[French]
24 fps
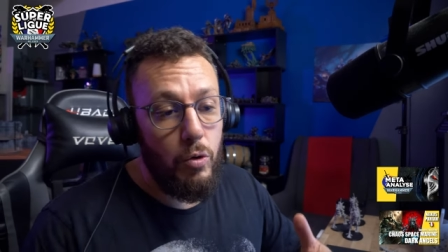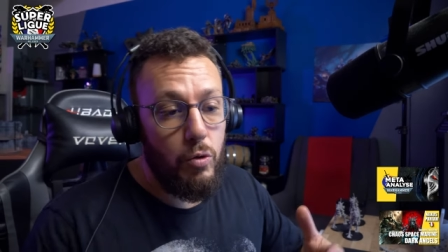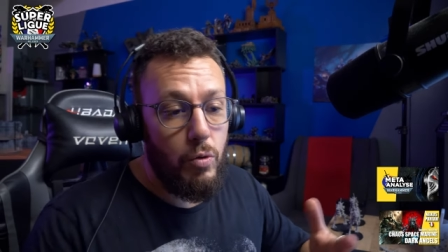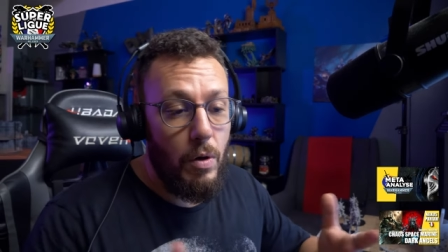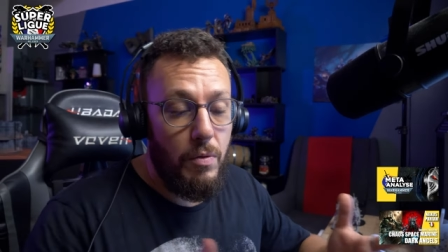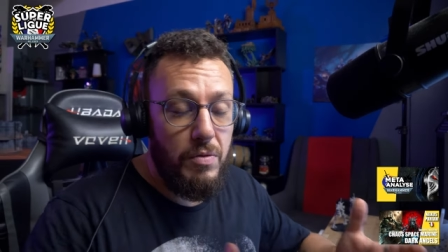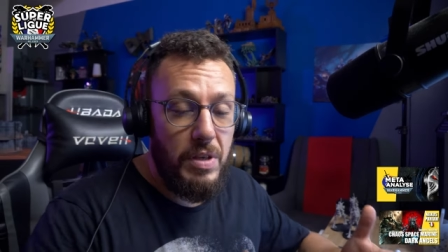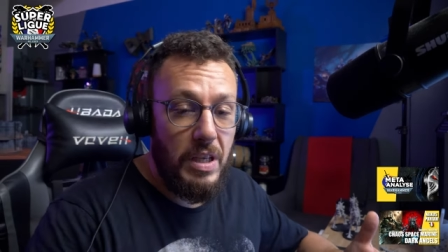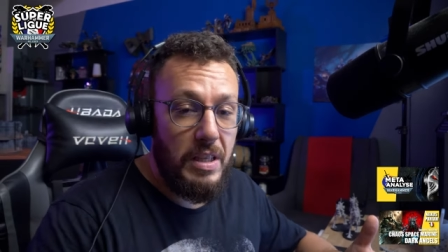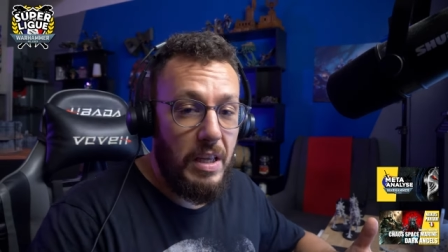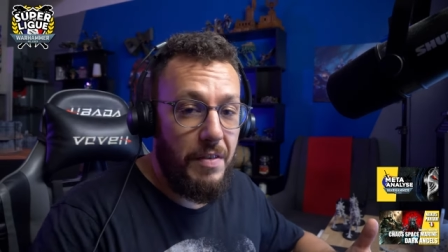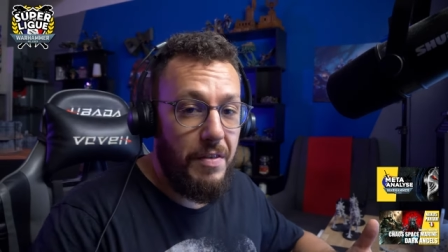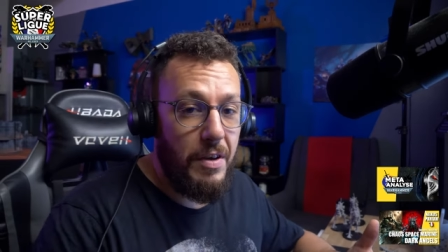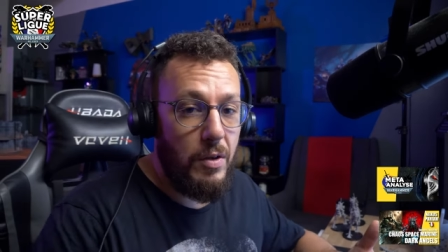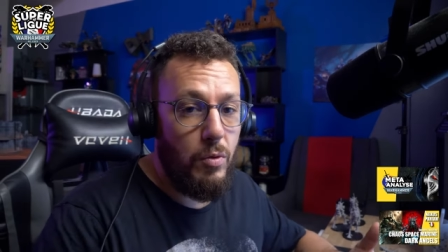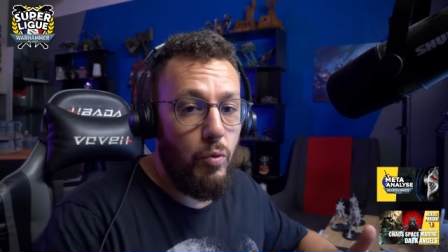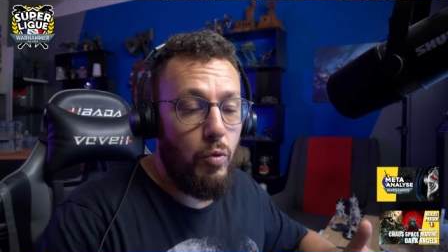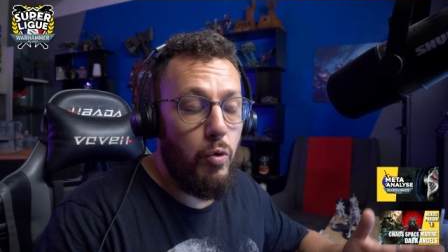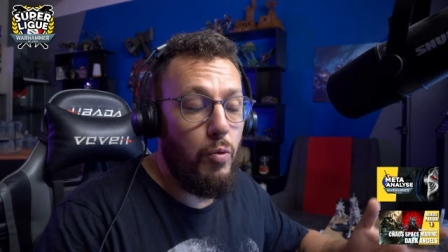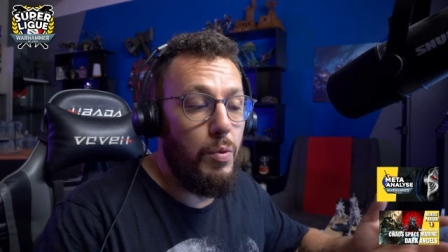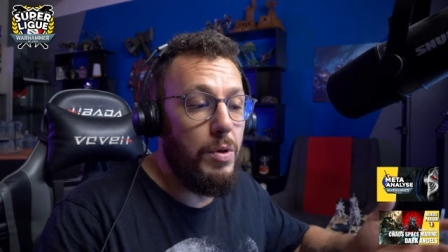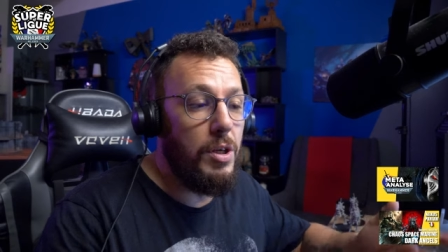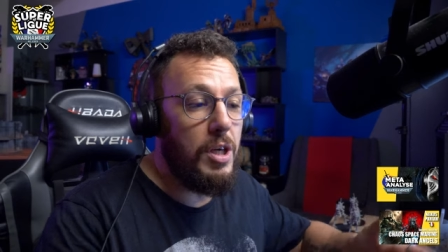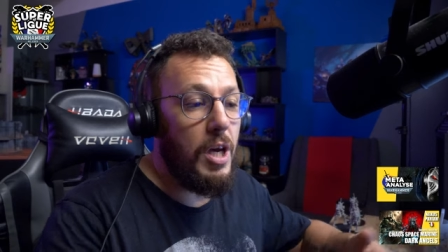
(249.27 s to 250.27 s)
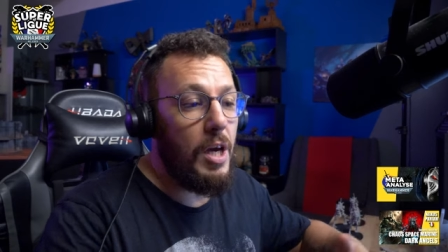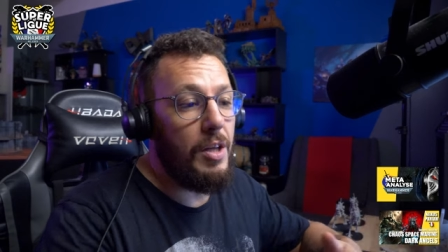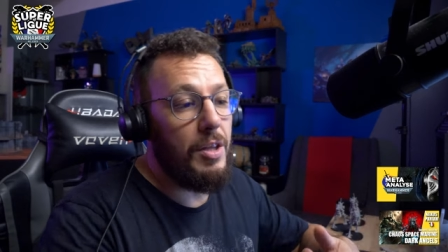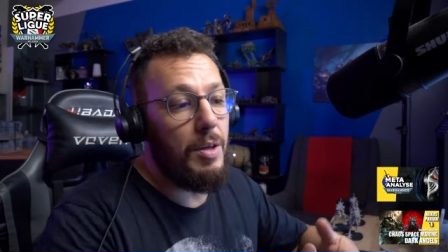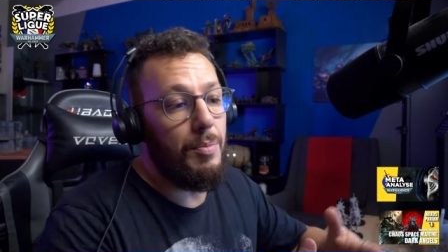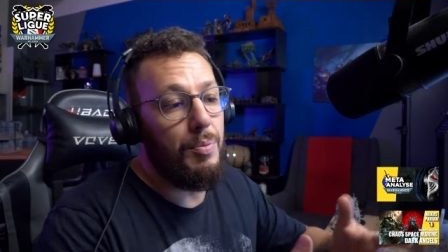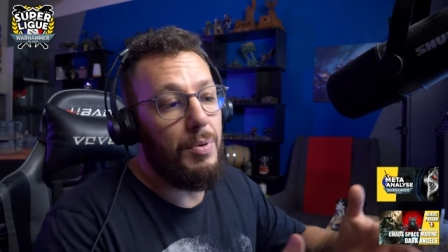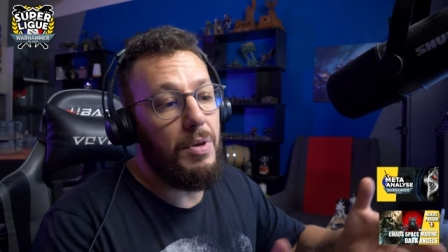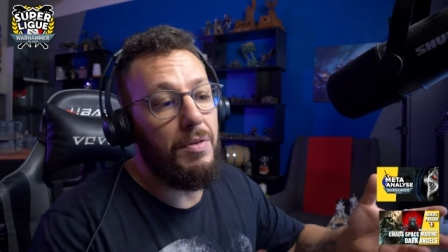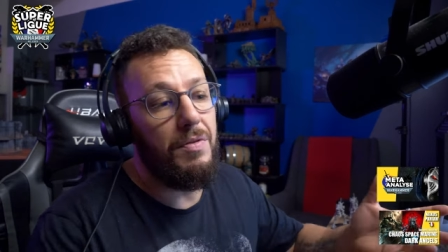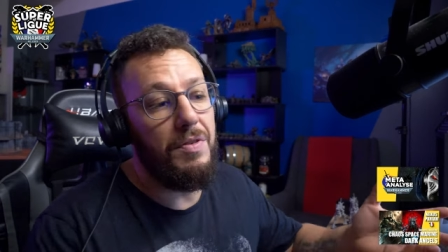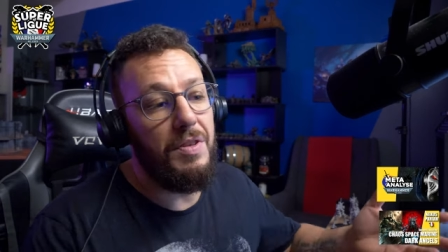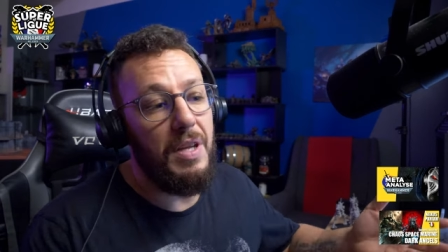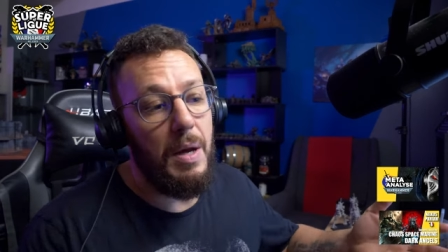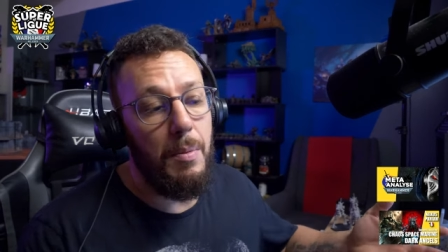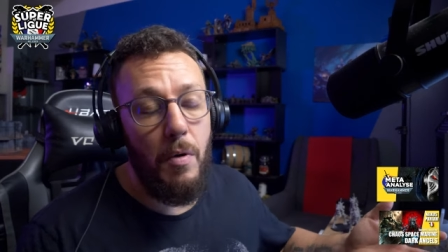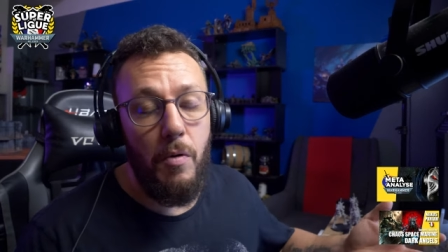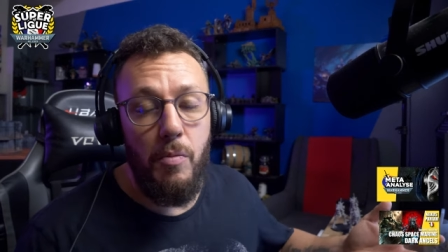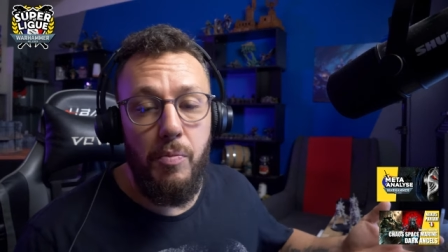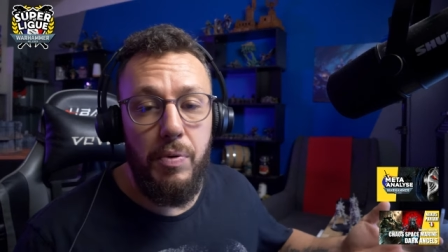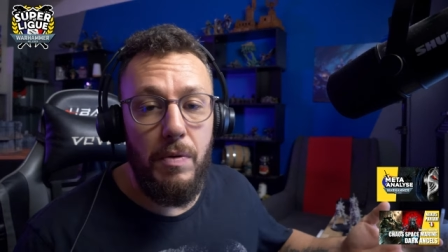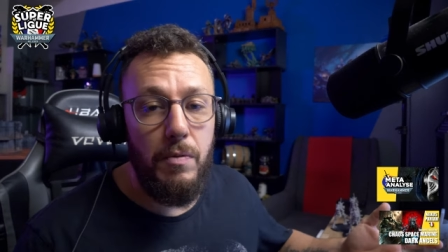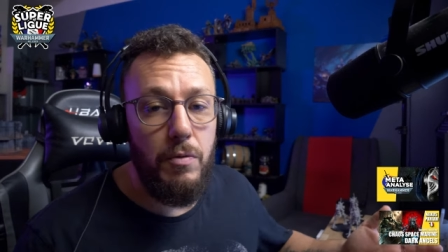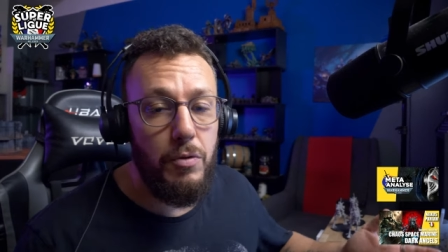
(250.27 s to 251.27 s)
Soit vous êtes avec nous tout le week-end, et puis
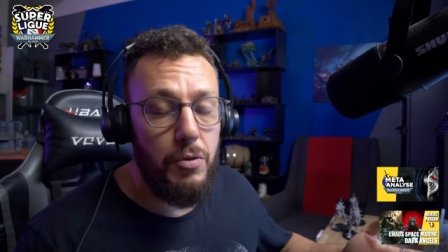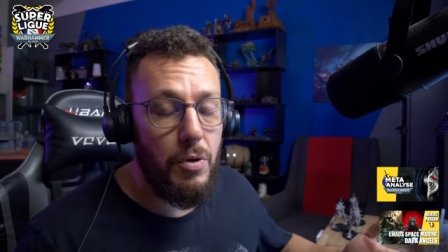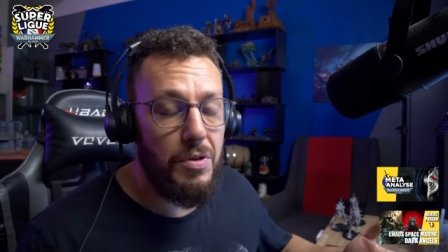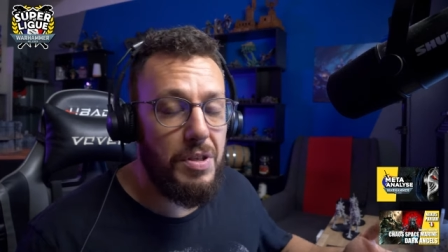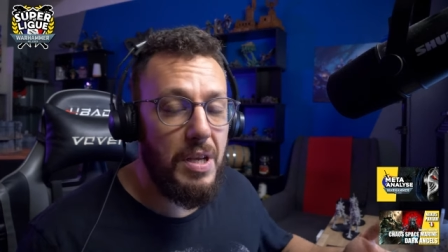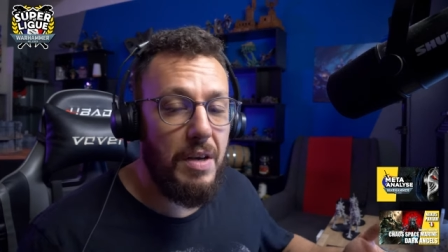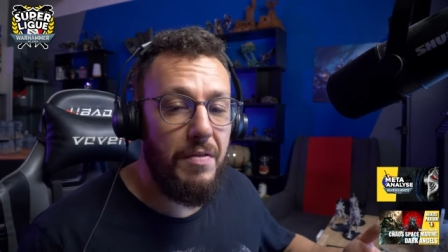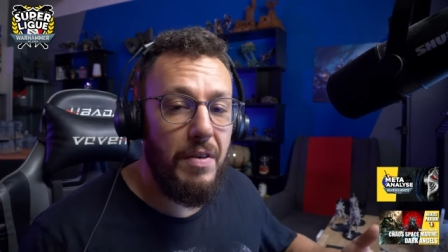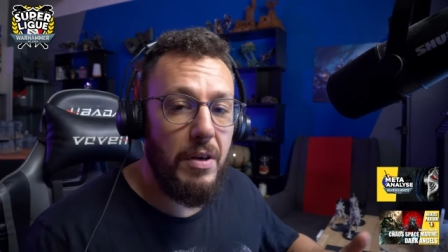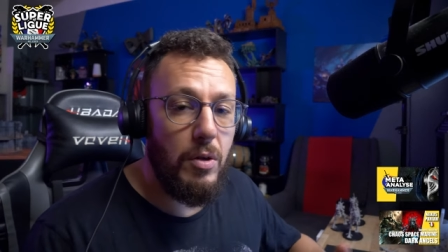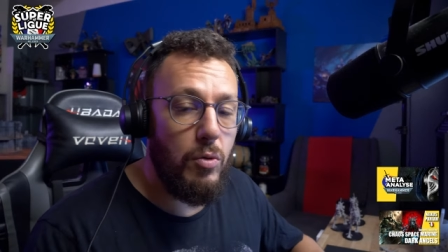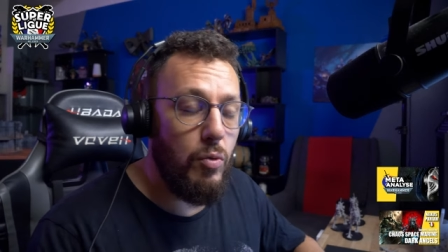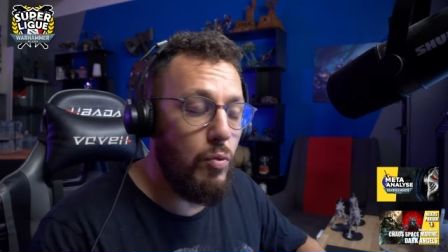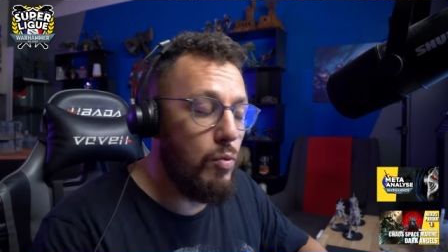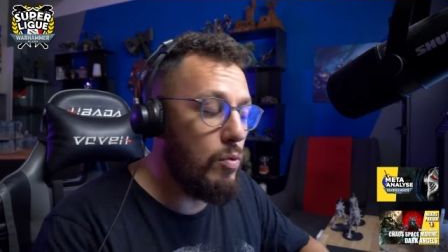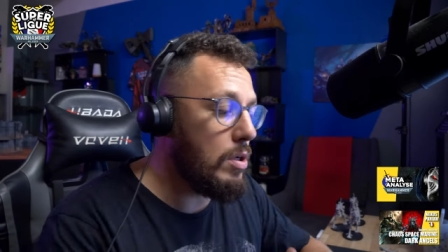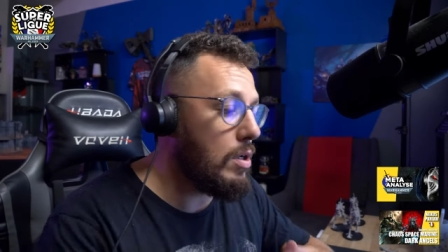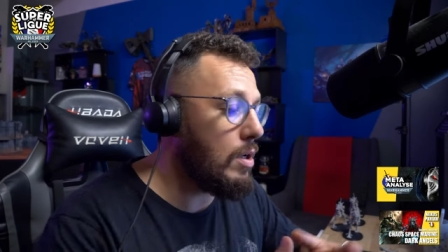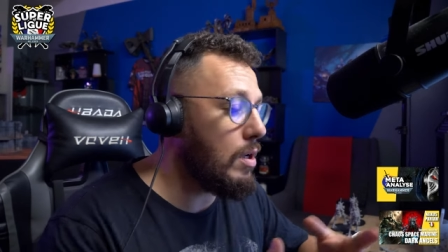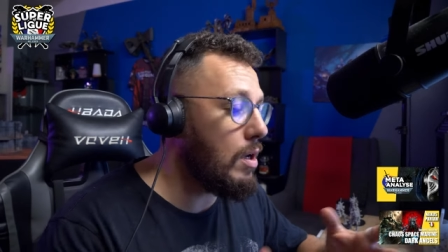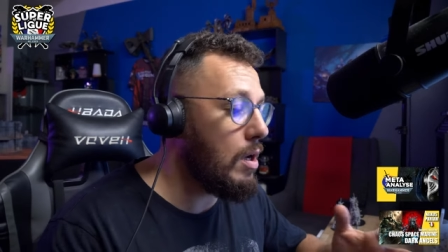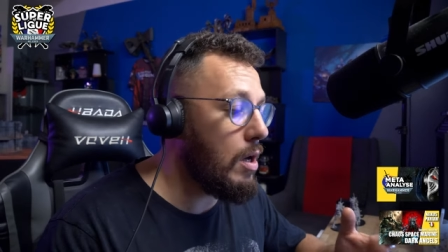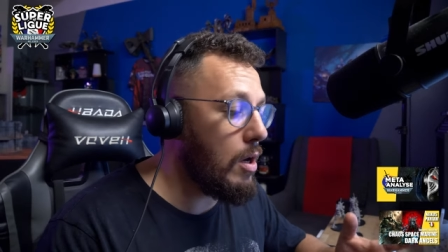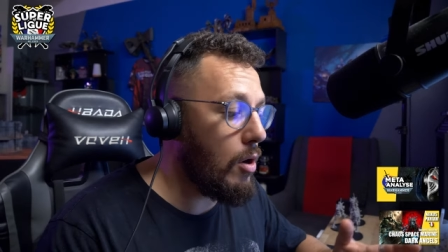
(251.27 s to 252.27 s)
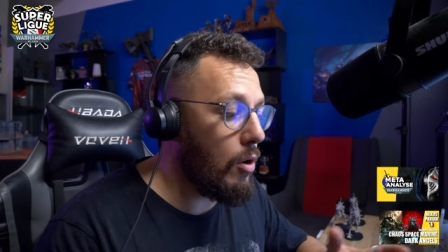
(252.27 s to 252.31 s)
évidemment, vous pouvez vous saucer avec nous et,